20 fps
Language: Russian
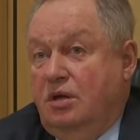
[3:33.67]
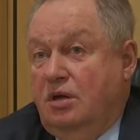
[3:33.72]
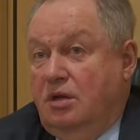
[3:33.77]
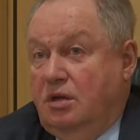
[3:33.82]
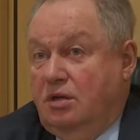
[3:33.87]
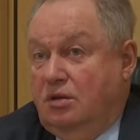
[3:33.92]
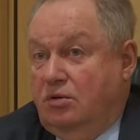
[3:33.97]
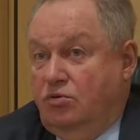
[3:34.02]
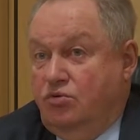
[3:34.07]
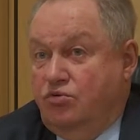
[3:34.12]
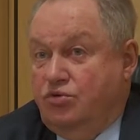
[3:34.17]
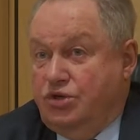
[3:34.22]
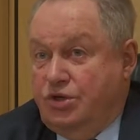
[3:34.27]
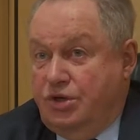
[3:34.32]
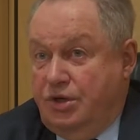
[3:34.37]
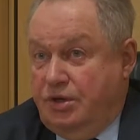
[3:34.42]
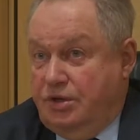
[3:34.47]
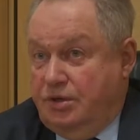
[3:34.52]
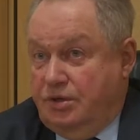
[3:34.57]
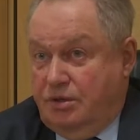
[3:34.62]
Это
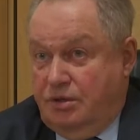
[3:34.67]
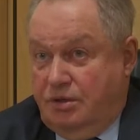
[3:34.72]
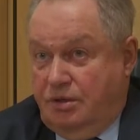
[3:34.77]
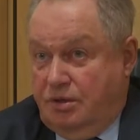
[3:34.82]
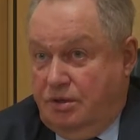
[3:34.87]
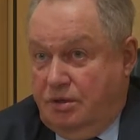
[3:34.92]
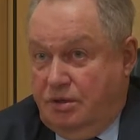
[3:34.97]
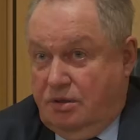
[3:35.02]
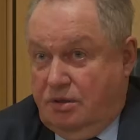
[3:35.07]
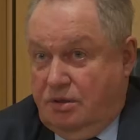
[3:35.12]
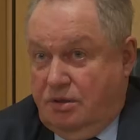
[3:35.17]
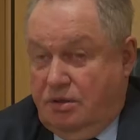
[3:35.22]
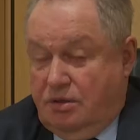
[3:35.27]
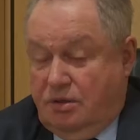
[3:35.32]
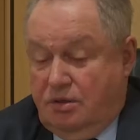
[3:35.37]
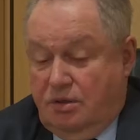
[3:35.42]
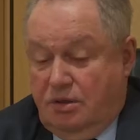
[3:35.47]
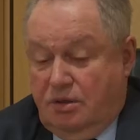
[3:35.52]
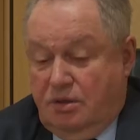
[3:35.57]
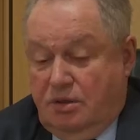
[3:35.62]
уже
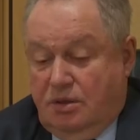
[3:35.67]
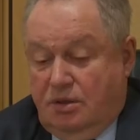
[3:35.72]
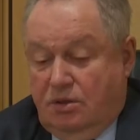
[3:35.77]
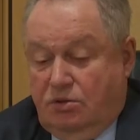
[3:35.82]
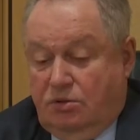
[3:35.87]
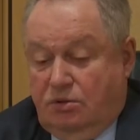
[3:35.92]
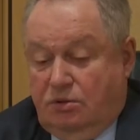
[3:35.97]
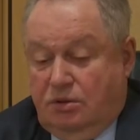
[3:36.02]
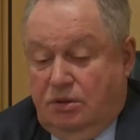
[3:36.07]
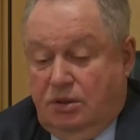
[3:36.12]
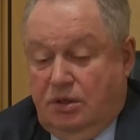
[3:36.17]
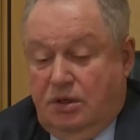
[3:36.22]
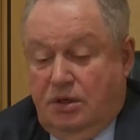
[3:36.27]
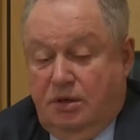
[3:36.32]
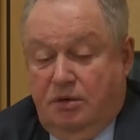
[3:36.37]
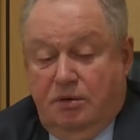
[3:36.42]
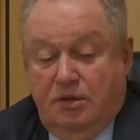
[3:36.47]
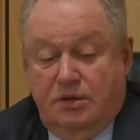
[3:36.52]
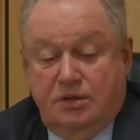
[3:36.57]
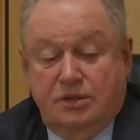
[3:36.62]
не, как
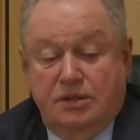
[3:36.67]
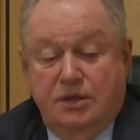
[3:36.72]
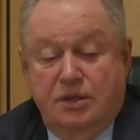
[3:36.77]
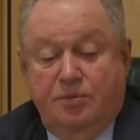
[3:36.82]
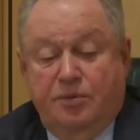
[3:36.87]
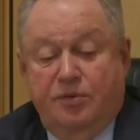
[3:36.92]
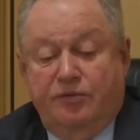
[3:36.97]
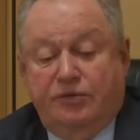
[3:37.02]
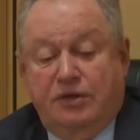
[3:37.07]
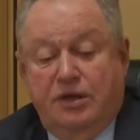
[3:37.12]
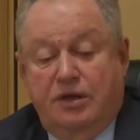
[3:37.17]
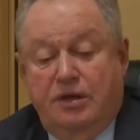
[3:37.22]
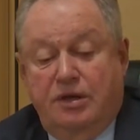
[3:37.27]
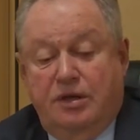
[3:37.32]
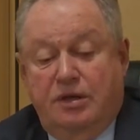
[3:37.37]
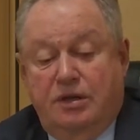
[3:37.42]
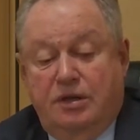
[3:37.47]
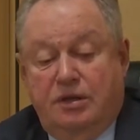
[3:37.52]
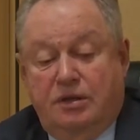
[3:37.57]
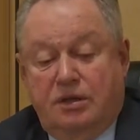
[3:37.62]
говорится, не
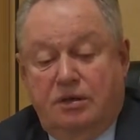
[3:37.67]
повторение